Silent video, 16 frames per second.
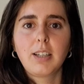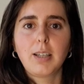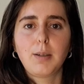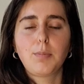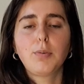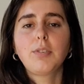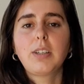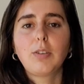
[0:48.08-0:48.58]
Et
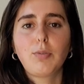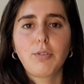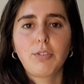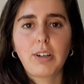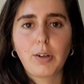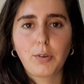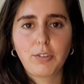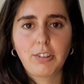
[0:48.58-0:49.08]
pour ce qui touche
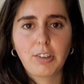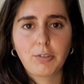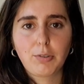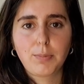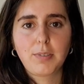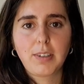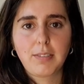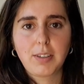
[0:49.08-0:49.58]
à la recherche
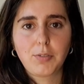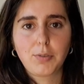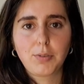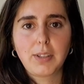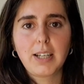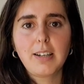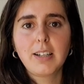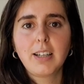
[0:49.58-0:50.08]

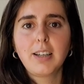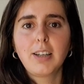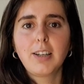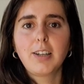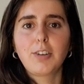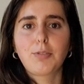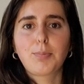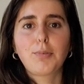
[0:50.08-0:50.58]
observationnelle,
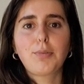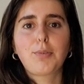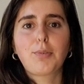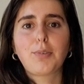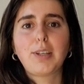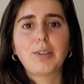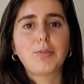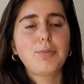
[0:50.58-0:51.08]
je pense
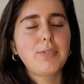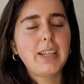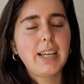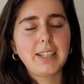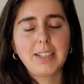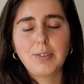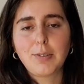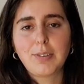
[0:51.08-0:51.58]
qu'on a tous
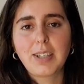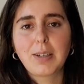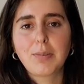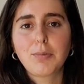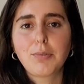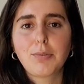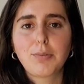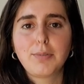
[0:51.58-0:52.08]
gardé de très
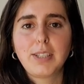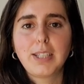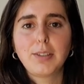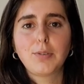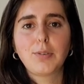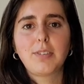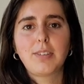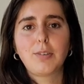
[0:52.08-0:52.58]
bons souvenirs de
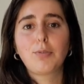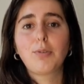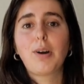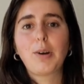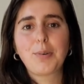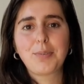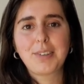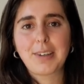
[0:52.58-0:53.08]
notre séjour
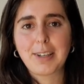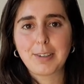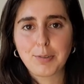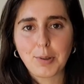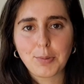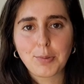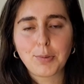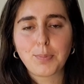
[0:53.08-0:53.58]
à
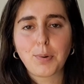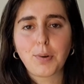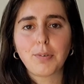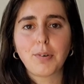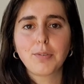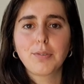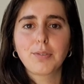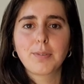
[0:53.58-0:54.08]
l'Observatoire
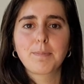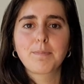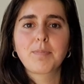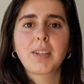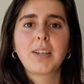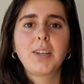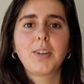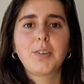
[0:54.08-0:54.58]
d'Haute-Provence.
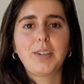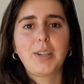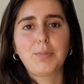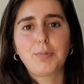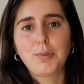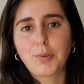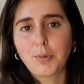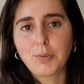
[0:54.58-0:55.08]
On a
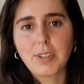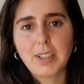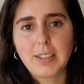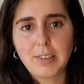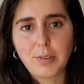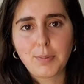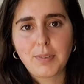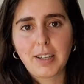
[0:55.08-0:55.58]
pu conduire
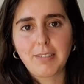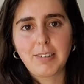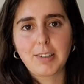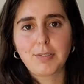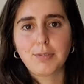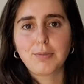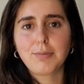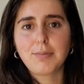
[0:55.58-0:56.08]
des
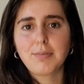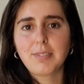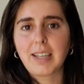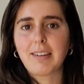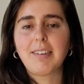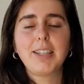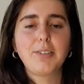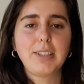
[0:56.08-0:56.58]
observations,
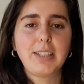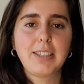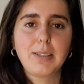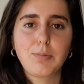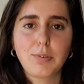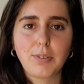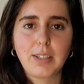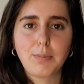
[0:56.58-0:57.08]
travailler en
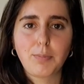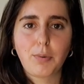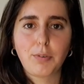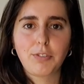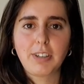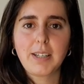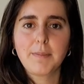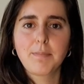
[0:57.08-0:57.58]
équipe sur des
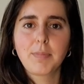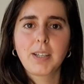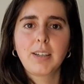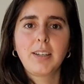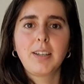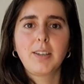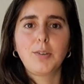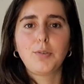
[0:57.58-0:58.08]
projets,
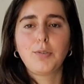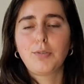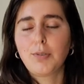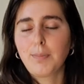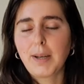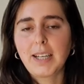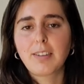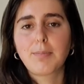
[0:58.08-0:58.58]
une
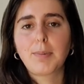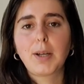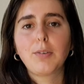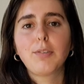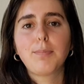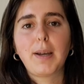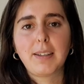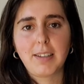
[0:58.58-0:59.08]
super
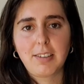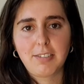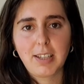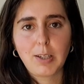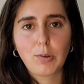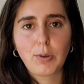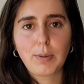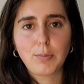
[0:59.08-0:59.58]
expérience partagée
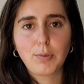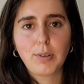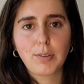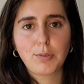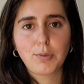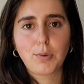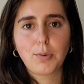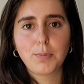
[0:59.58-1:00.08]
avec le M2
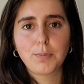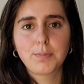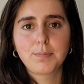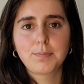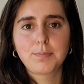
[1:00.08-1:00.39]
Astro.